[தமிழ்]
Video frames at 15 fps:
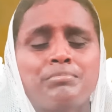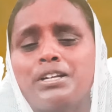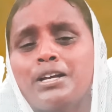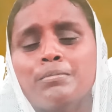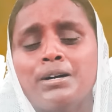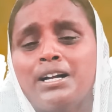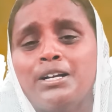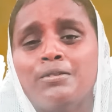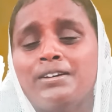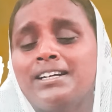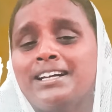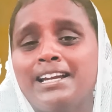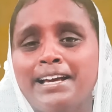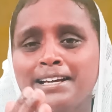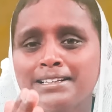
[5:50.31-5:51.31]

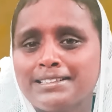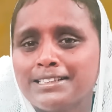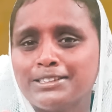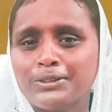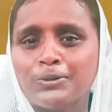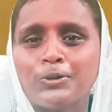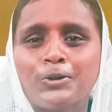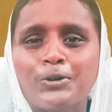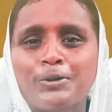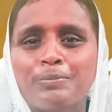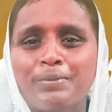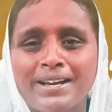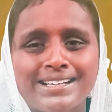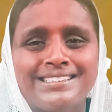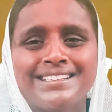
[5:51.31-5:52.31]
பிரியமானவர்களே கத்தர்
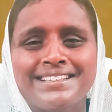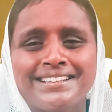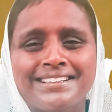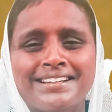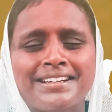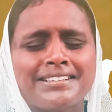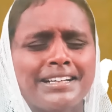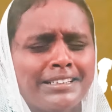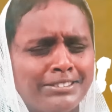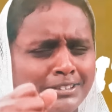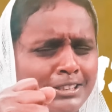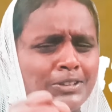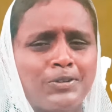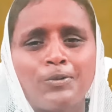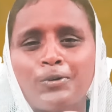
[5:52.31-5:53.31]
உங்களோடு பேசியிருக்கிறார்
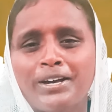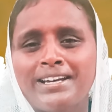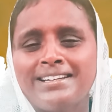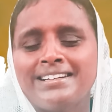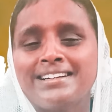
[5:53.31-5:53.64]
கத்தர் கூட